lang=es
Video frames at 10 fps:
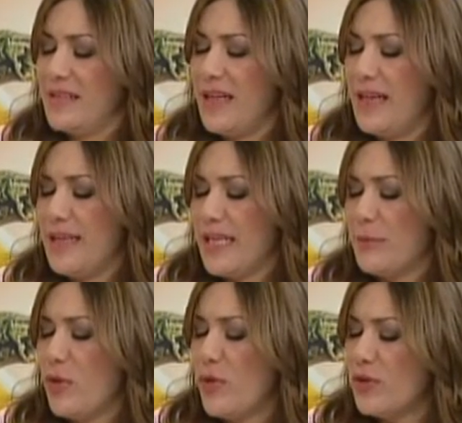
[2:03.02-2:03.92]
eh, que
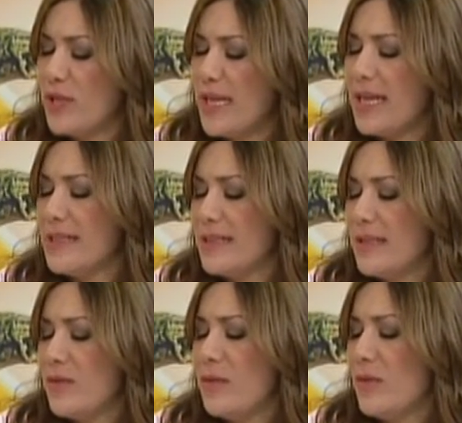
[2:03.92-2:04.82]
es por unos
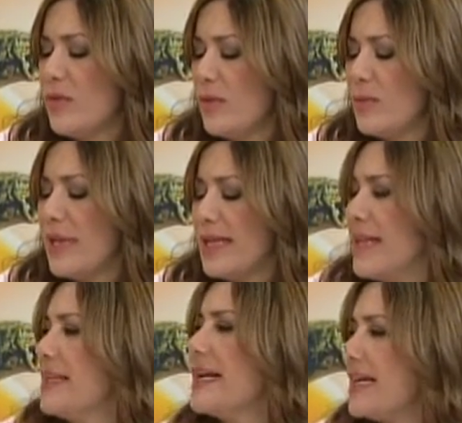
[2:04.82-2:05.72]
días y uno
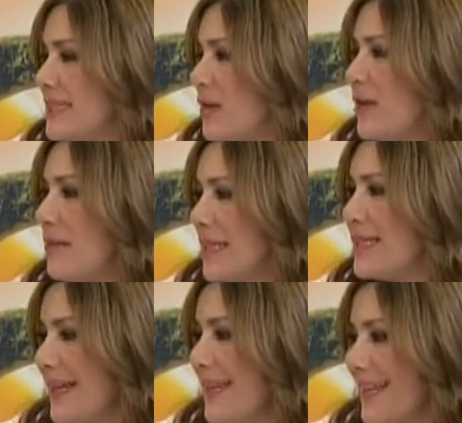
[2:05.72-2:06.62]
le quita el castigo en la
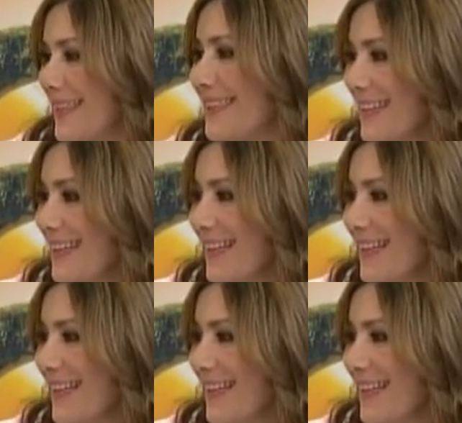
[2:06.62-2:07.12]
mitad de